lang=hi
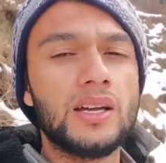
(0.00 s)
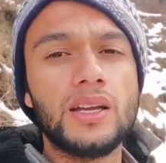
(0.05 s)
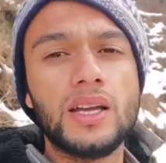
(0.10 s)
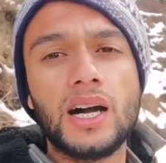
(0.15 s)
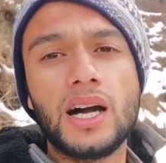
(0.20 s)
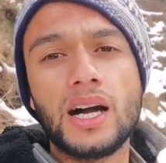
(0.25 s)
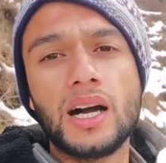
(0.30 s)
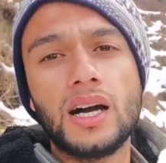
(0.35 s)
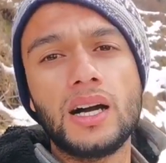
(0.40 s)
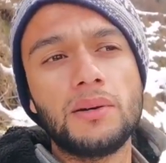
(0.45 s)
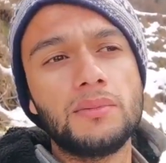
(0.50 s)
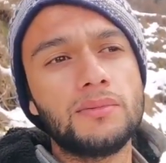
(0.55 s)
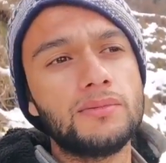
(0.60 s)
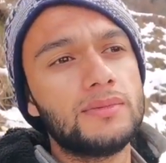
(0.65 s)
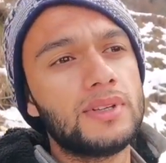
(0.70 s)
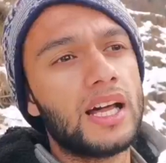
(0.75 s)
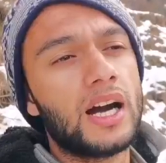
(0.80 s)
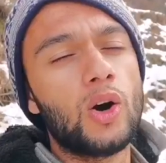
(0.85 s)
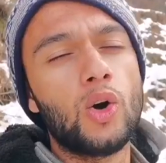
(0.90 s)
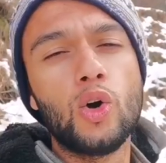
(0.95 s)
या
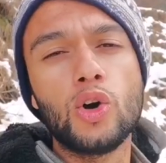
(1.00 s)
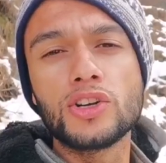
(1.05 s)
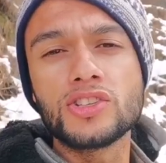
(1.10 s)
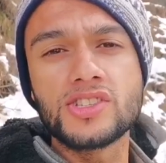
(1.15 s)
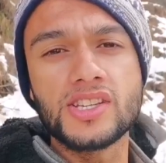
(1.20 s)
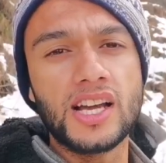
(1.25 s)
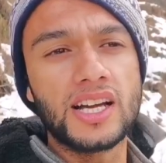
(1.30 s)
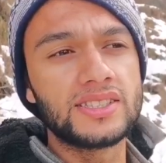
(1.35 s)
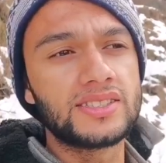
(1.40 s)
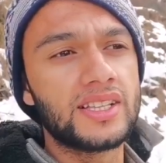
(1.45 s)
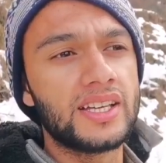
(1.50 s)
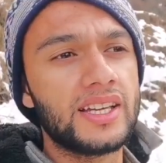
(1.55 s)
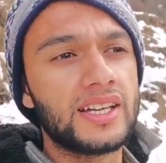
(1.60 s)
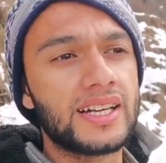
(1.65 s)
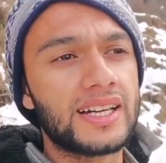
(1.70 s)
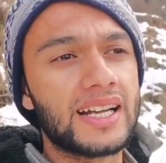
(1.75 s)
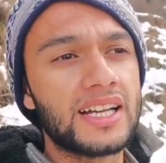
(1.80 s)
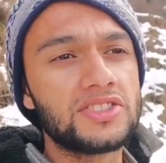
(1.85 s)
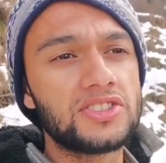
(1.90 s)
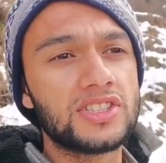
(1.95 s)
लाहौर से आते हैं
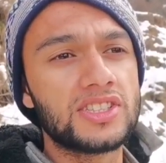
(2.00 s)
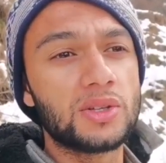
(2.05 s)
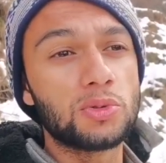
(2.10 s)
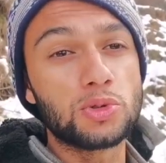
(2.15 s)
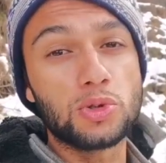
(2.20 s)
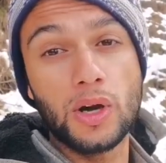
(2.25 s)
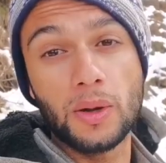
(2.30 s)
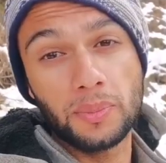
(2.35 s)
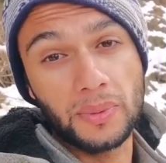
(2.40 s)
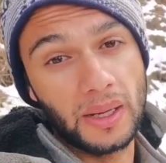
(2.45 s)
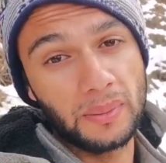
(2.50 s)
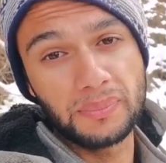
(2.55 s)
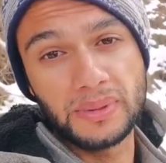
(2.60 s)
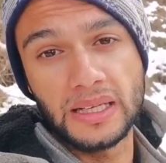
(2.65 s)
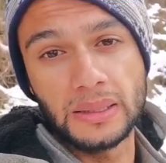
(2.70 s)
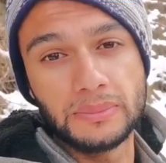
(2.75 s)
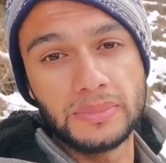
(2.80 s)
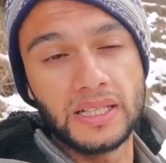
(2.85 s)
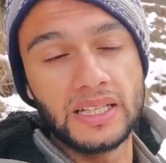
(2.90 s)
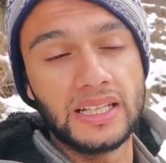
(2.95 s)
कराची से तो आपका
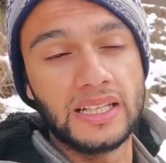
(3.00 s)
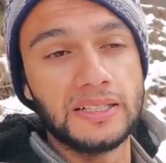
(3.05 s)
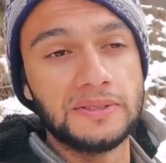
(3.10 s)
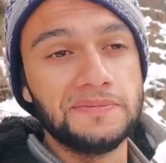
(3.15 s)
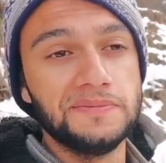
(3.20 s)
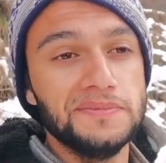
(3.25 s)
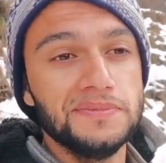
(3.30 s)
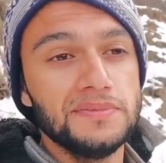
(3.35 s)
प्लान प्लान है